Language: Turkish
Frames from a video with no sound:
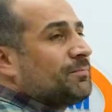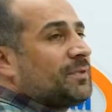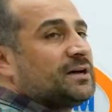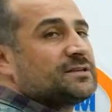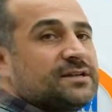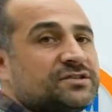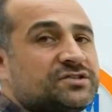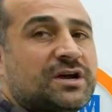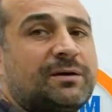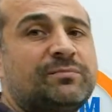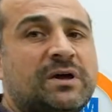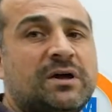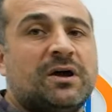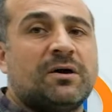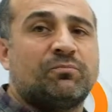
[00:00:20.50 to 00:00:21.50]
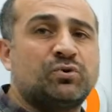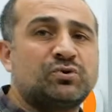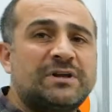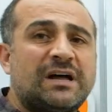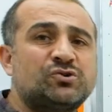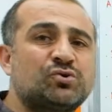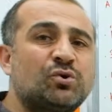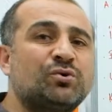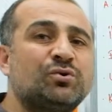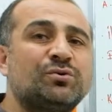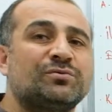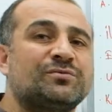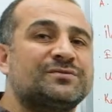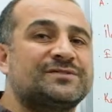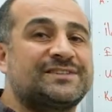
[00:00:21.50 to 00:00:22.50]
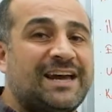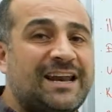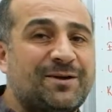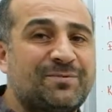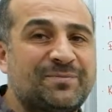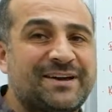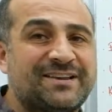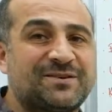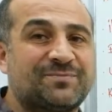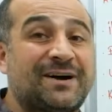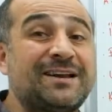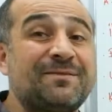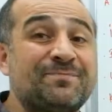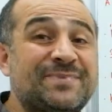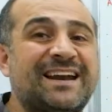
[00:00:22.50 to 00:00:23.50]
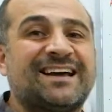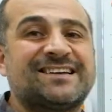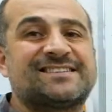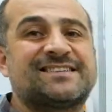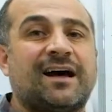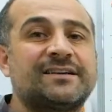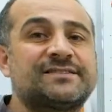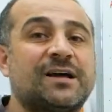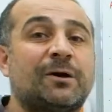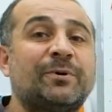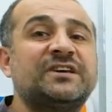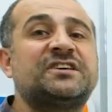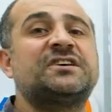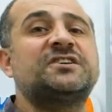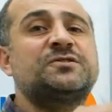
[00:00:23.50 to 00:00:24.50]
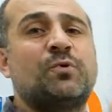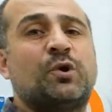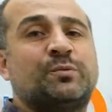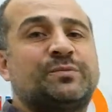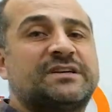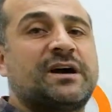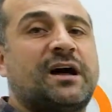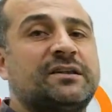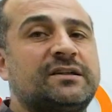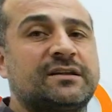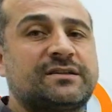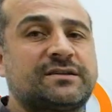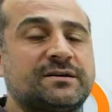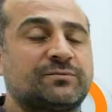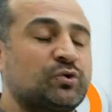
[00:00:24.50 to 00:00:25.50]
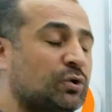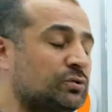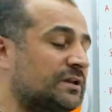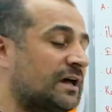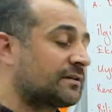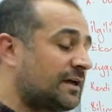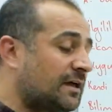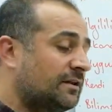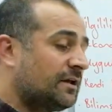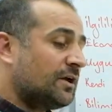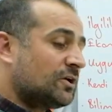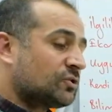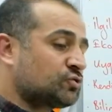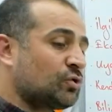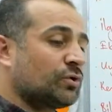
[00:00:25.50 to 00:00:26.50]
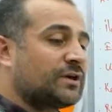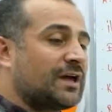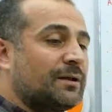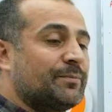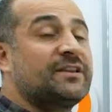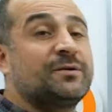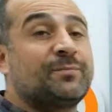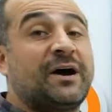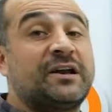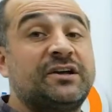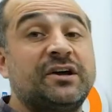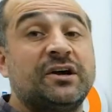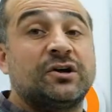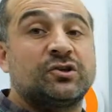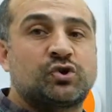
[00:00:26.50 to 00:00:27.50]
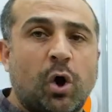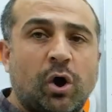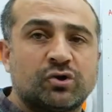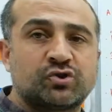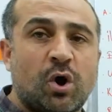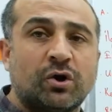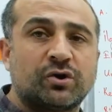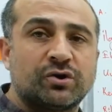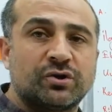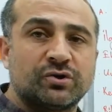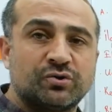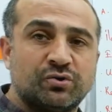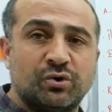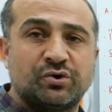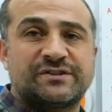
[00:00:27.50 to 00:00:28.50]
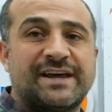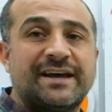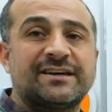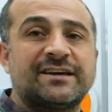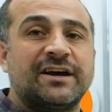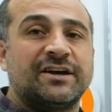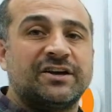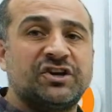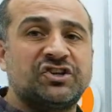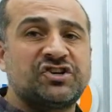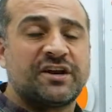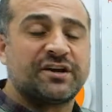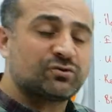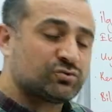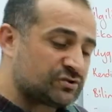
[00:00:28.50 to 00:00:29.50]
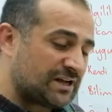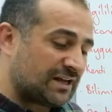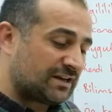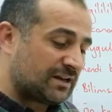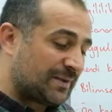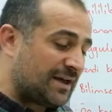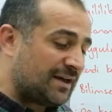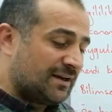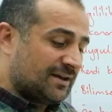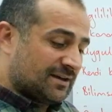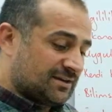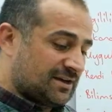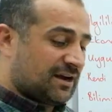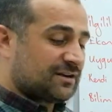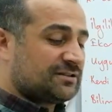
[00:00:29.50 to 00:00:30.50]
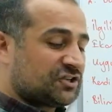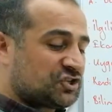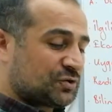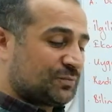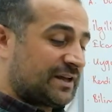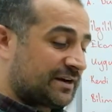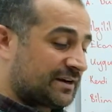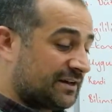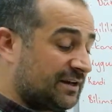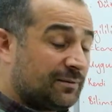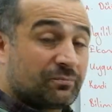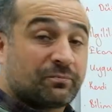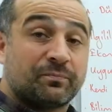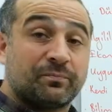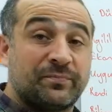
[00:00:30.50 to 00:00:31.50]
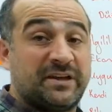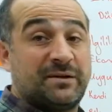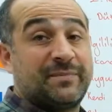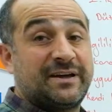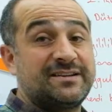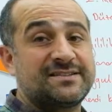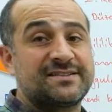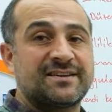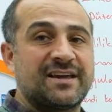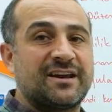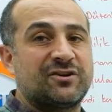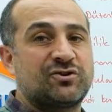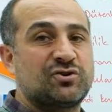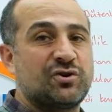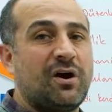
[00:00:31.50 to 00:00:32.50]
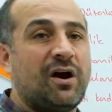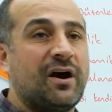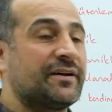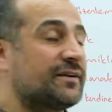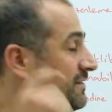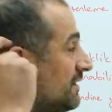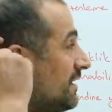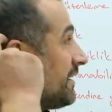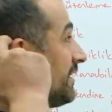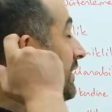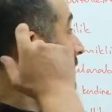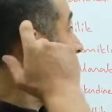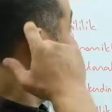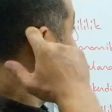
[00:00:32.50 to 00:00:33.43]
bahsedeceğim. Buradan soru gelebilme ihtimali biraz daha az ama ikinci bölümdeki anlattığım konulardan soru gelme ihtimali çok çok yüksek içerik düzenleme yaklaşımlarını bilmeniz gerekiyor ayrıntılarıyla.